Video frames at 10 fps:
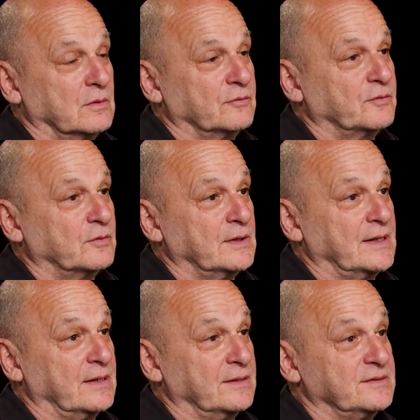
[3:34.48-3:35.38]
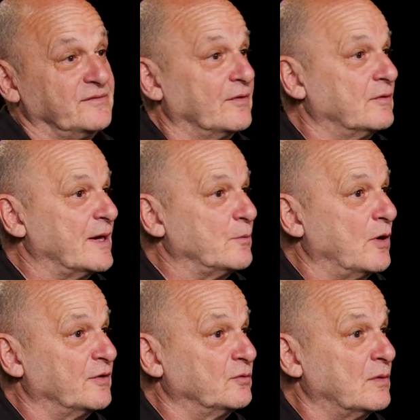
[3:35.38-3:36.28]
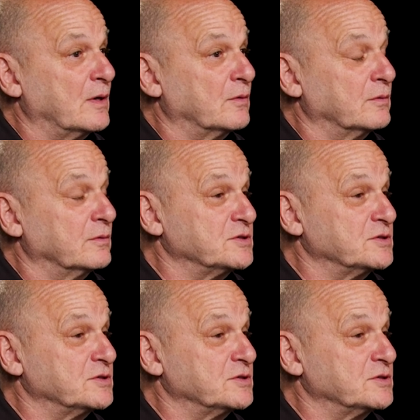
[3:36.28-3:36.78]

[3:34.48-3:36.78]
entre les différents laboratoires